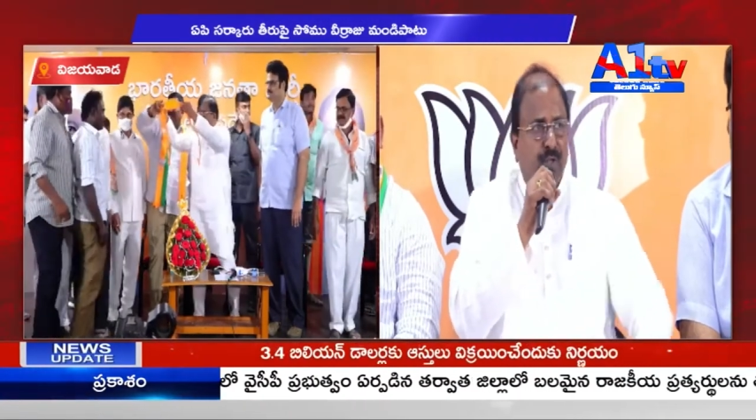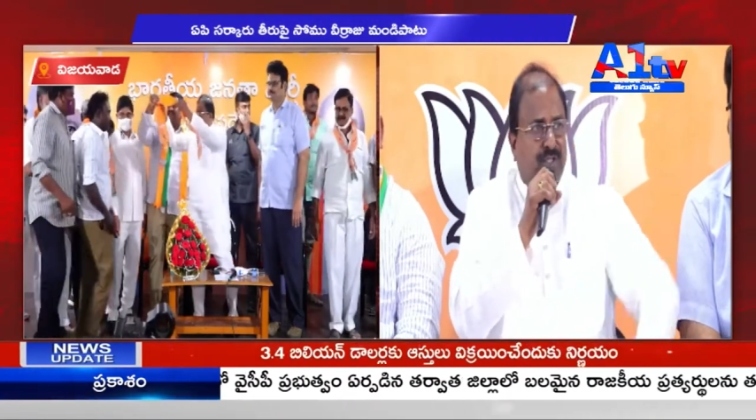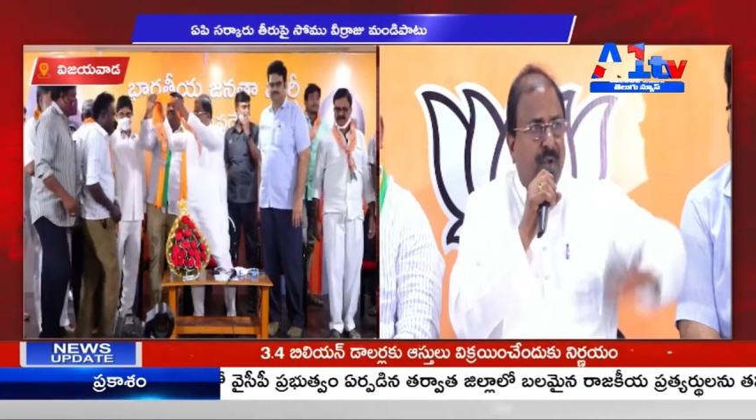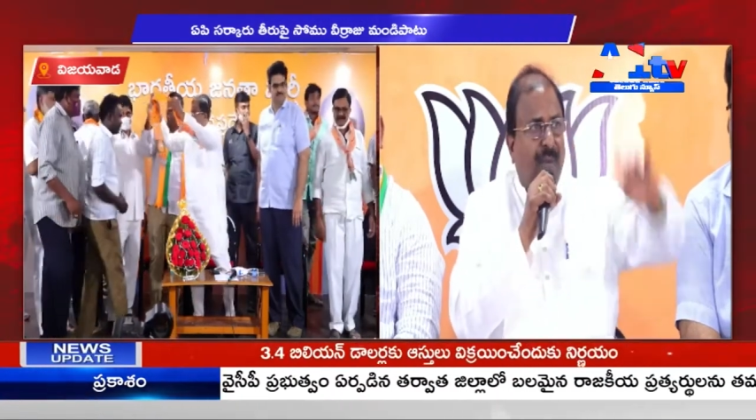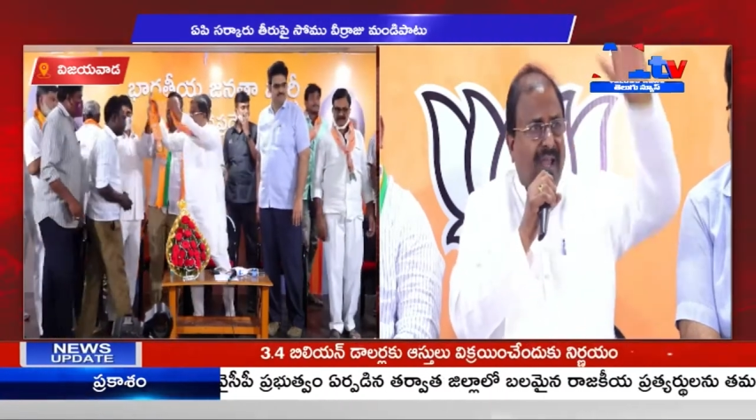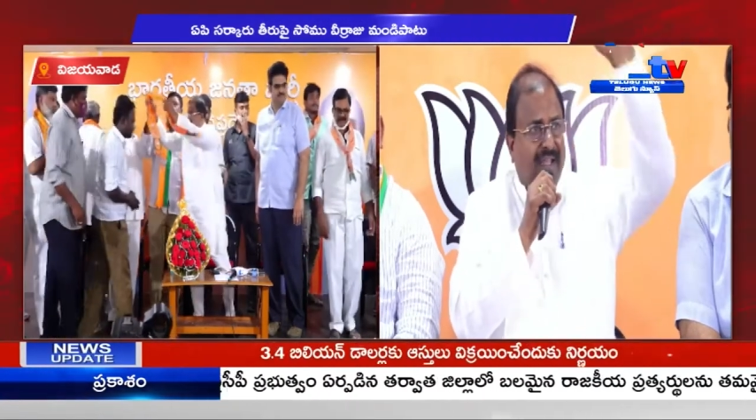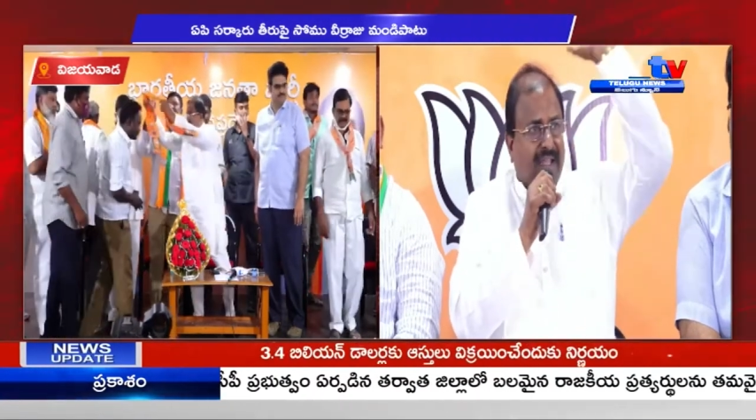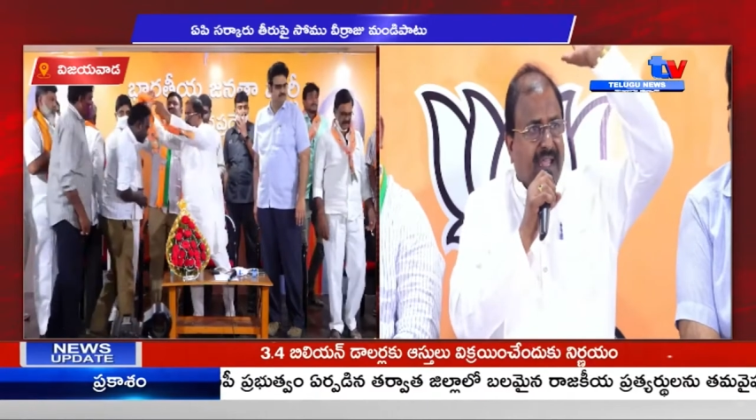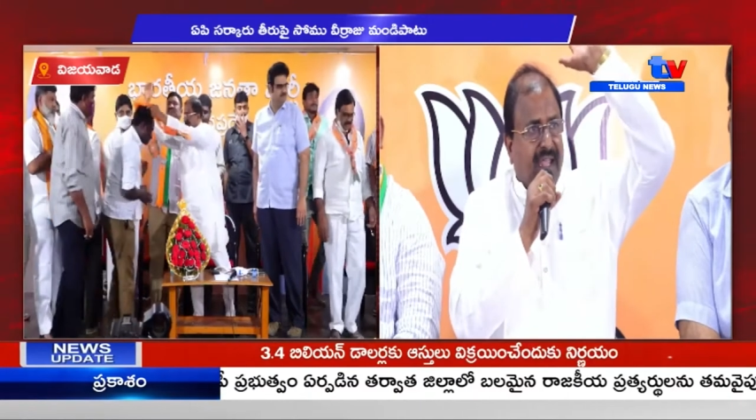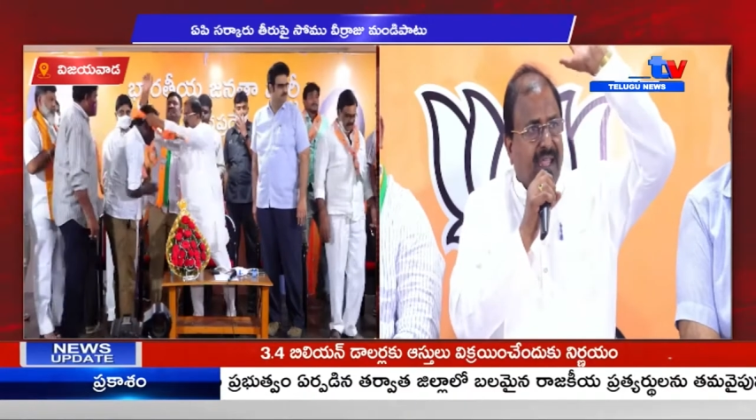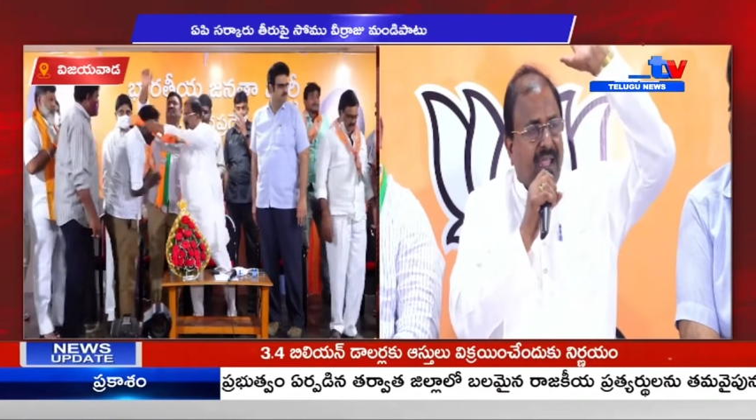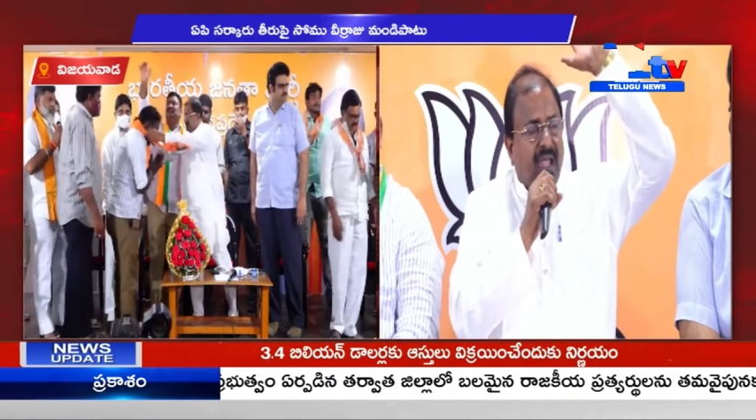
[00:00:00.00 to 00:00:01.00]

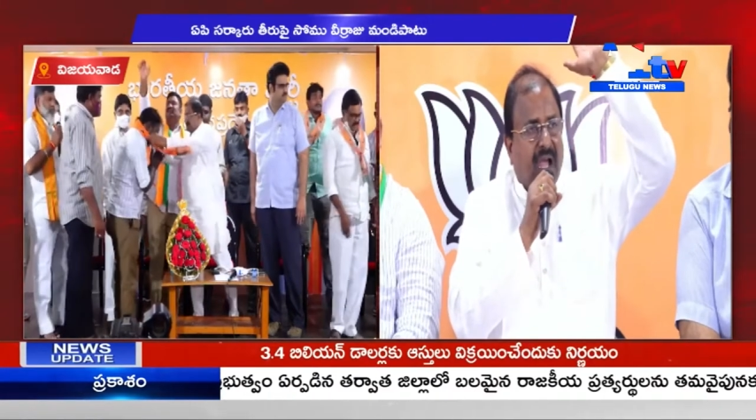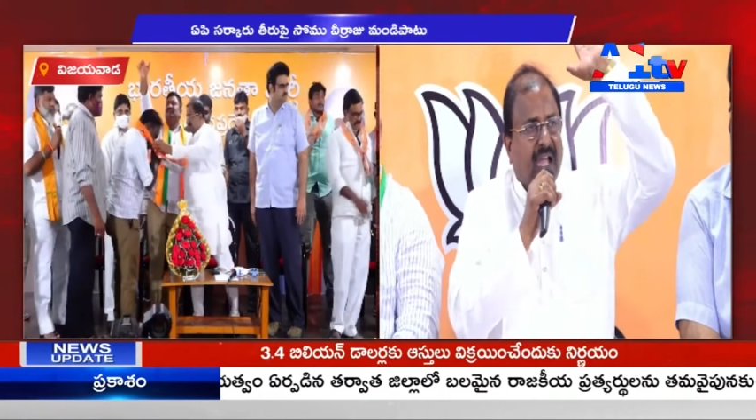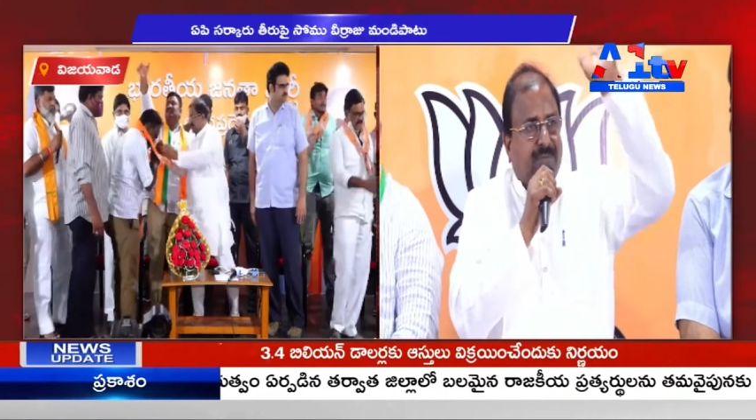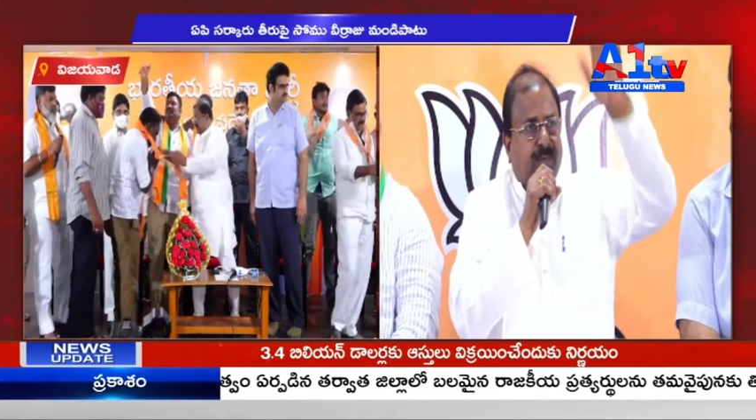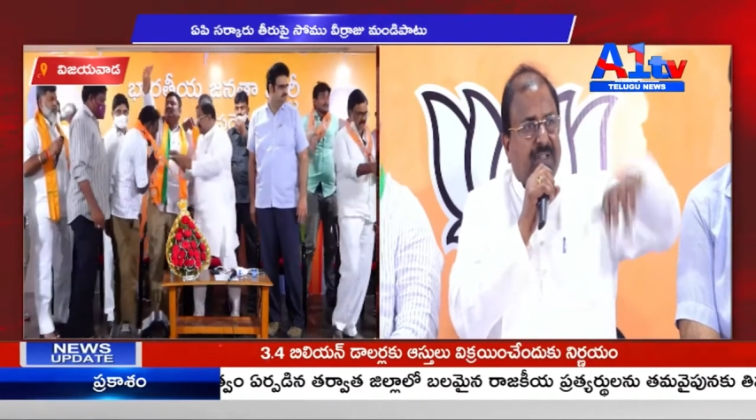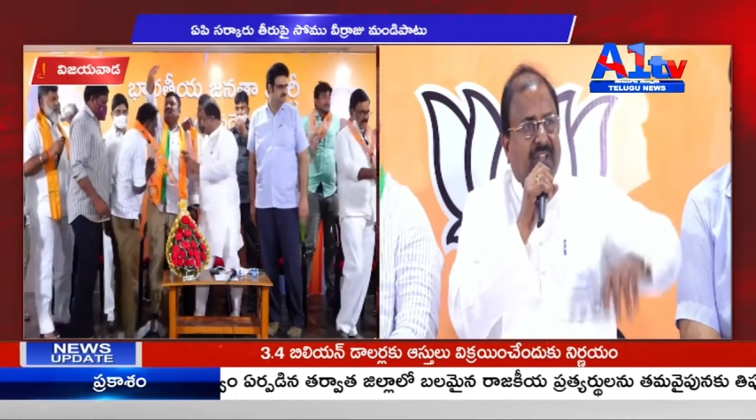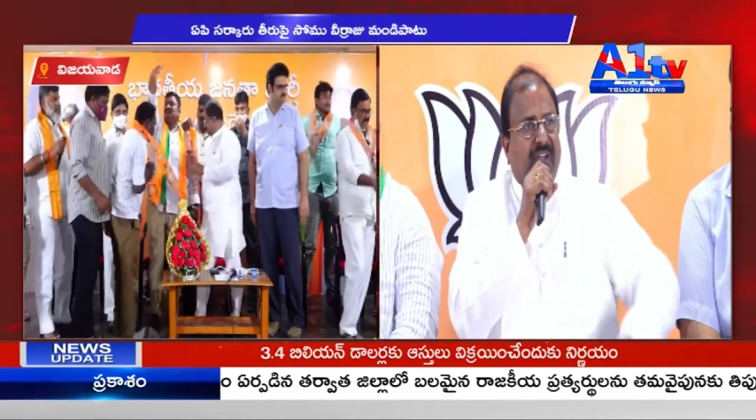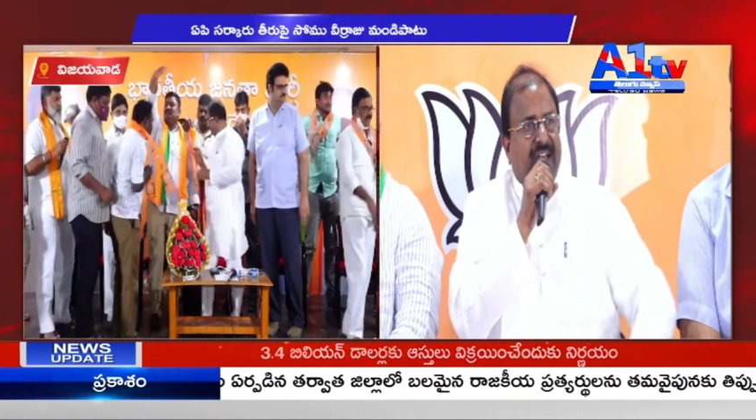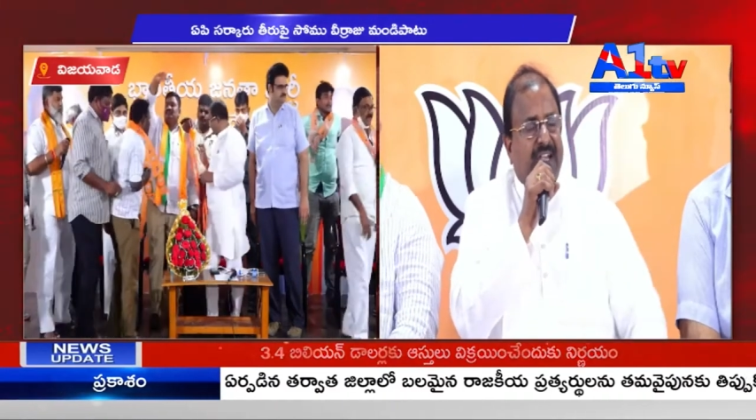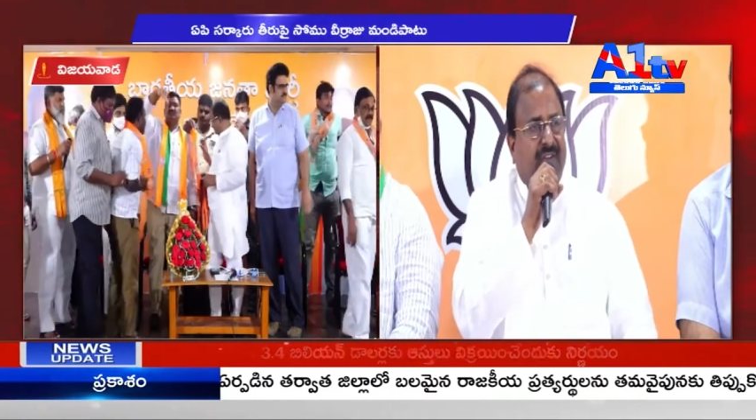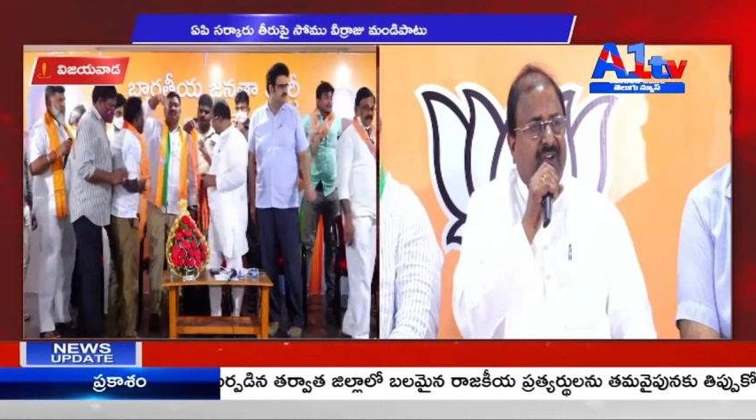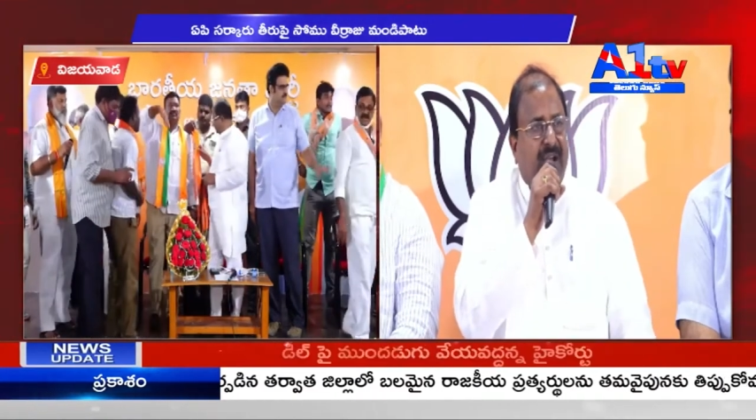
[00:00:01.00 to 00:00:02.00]
ఉద్యమానికి
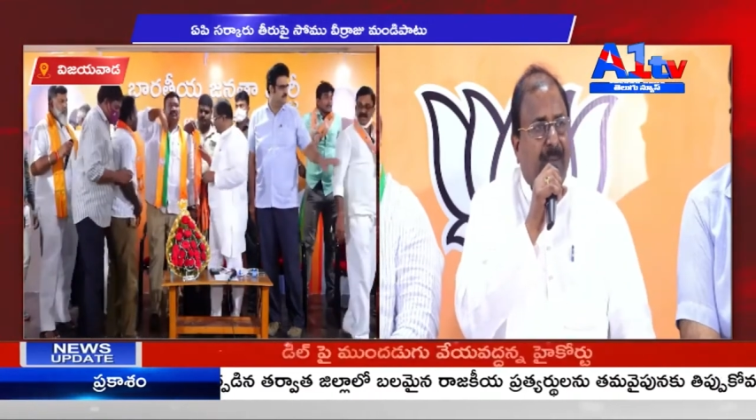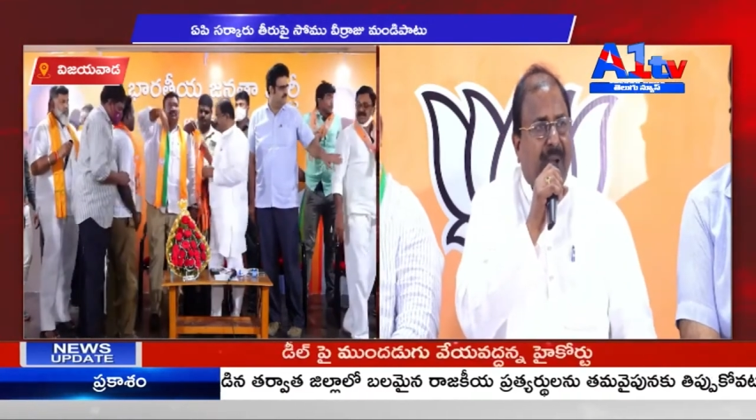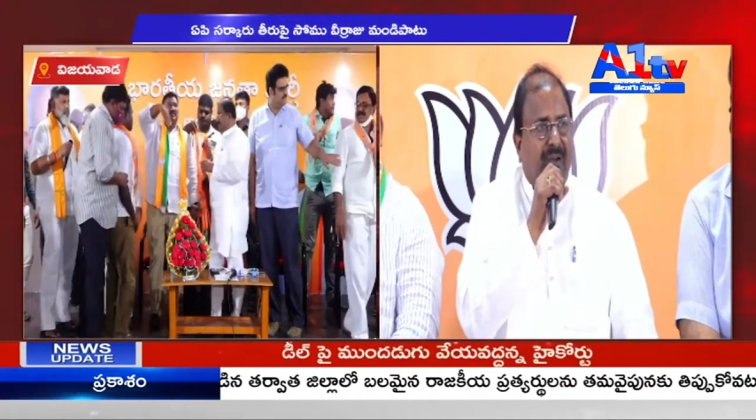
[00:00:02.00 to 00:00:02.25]
అద్భుతమైనటువంటి